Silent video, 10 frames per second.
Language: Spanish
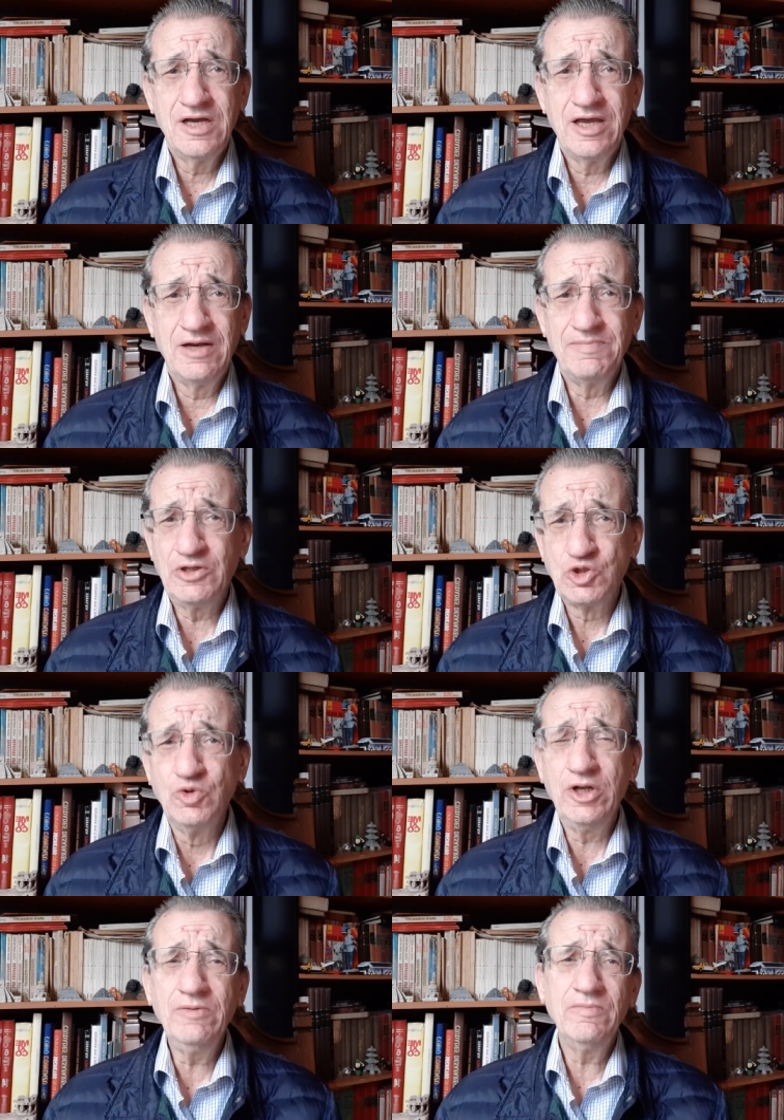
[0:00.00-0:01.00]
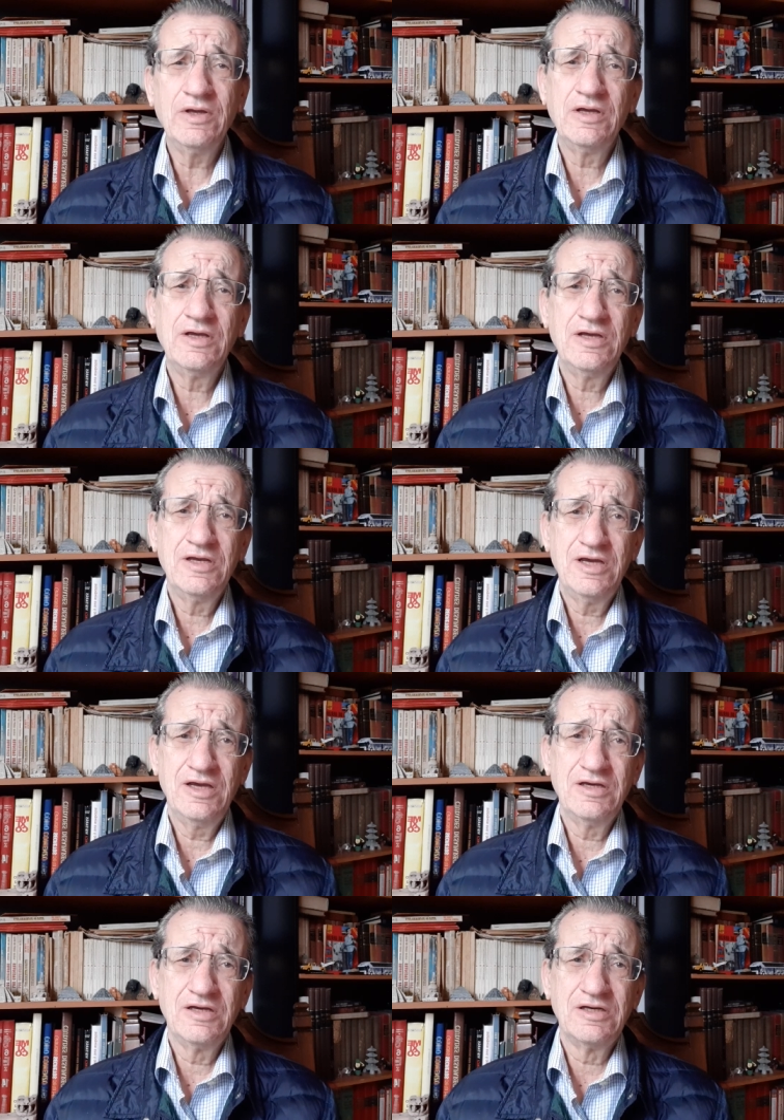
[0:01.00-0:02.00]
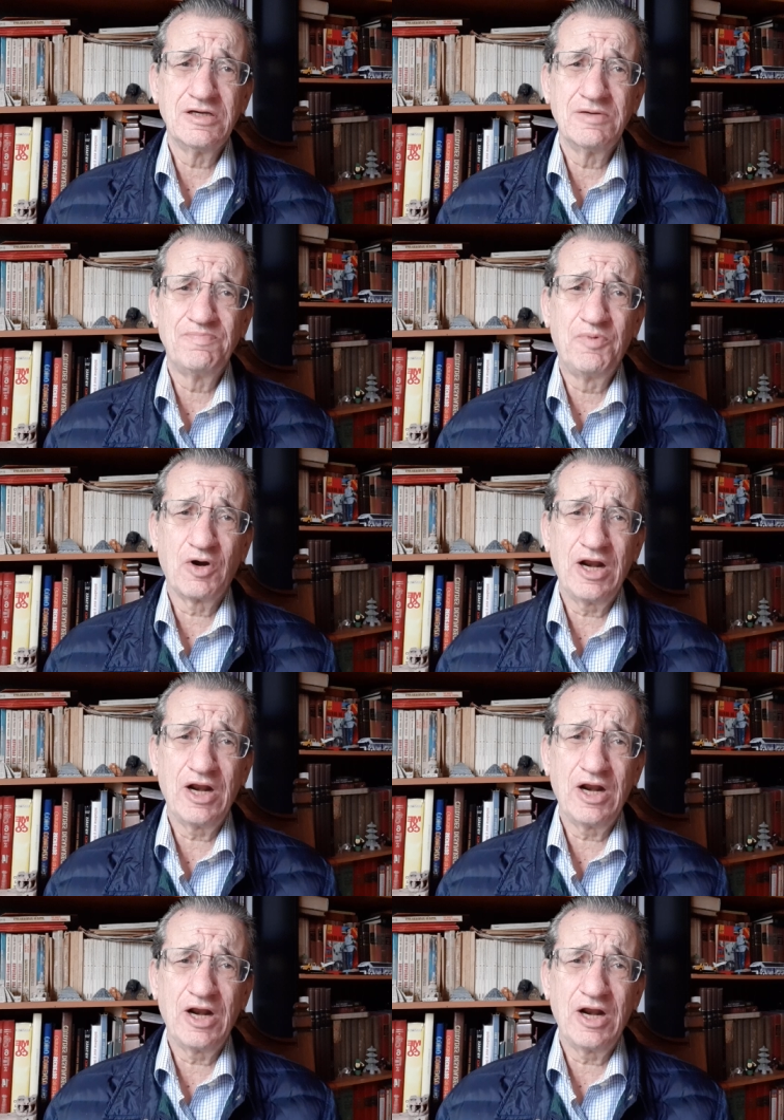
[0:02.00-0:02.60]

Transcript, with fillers: en Missouri por